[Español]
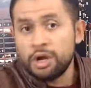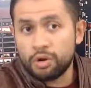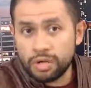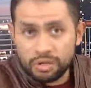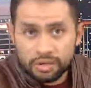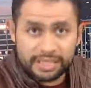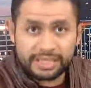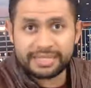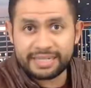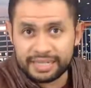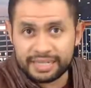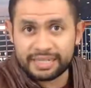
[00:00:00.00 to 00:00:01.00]
Lo único que te
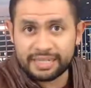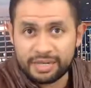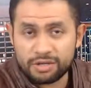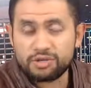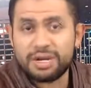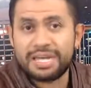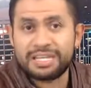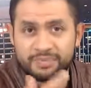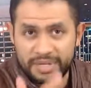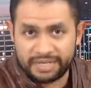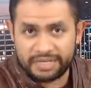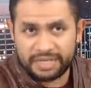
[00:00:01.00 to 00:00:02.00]
hace ganar dinero son las
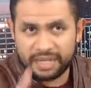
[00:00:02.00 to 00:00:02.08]
ventas.